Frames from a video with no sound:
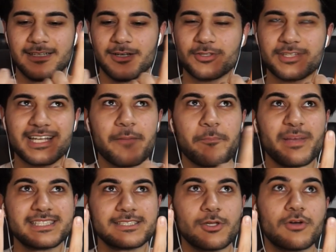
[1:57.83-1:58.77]
Und dann am
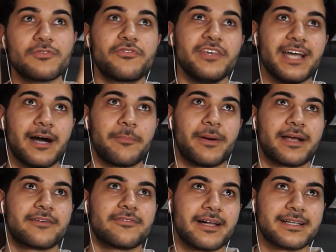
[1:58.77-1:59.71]
besten noch ein
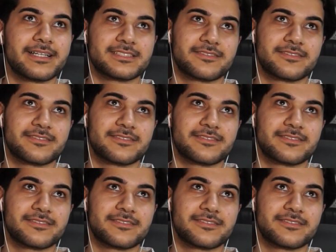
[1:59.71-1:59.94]
Viererpack, weil das war